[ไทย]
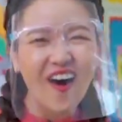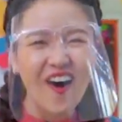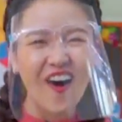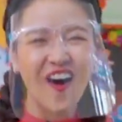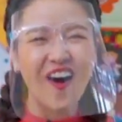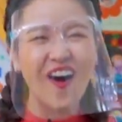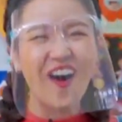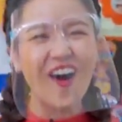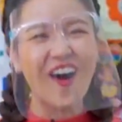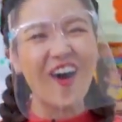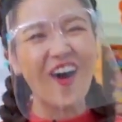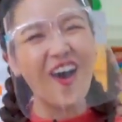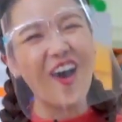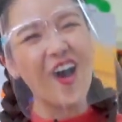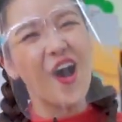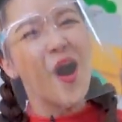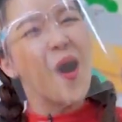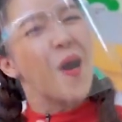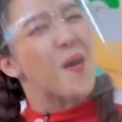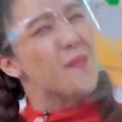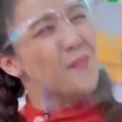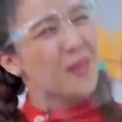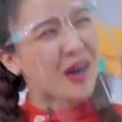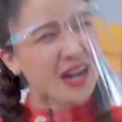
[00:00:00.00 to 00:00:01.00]
โห
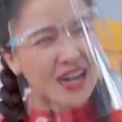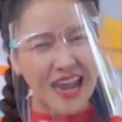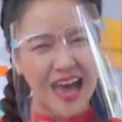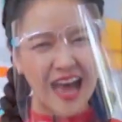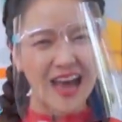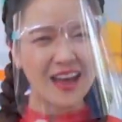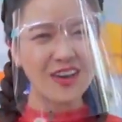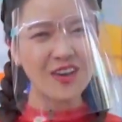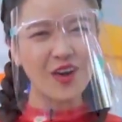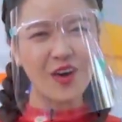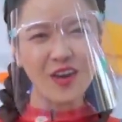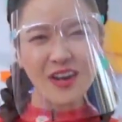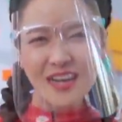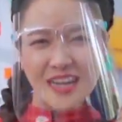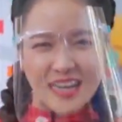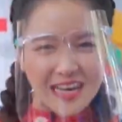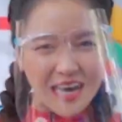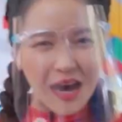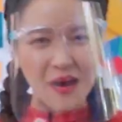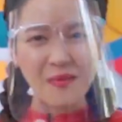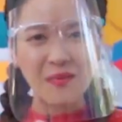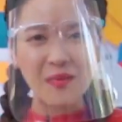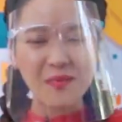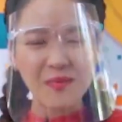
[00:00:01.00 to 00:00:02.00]
พลังล้นเหลื
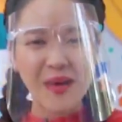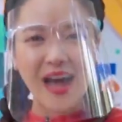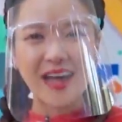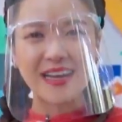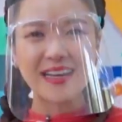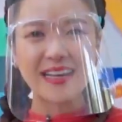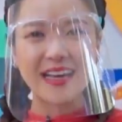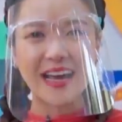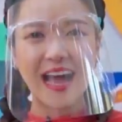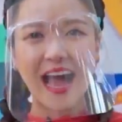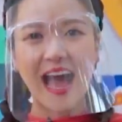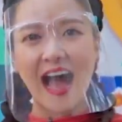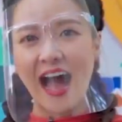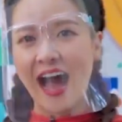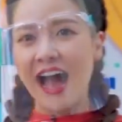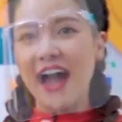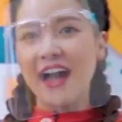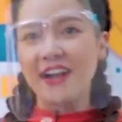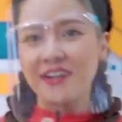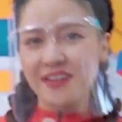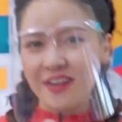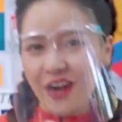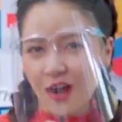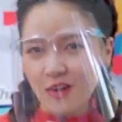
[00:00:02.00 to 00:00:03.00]
อมากเลยค่ะ
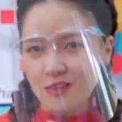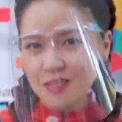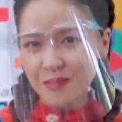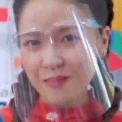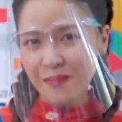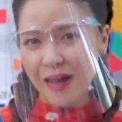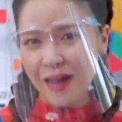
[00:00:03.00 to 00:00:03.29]
เราจะ